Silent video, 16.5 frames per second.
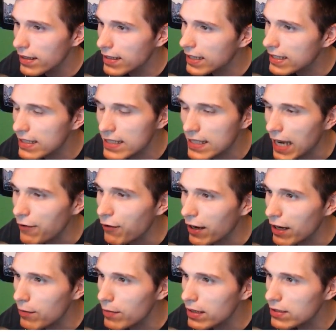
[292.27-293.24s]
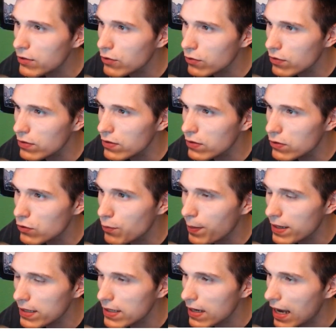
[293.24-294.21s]
Das ist einfach immer so
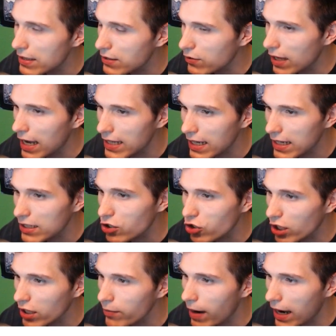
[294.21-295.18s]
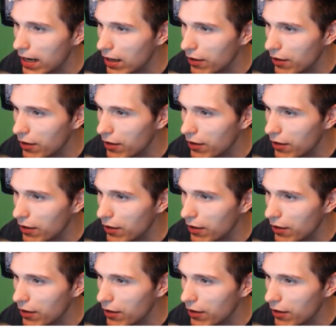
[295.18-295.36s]
super... Also da hat er geschrieben, I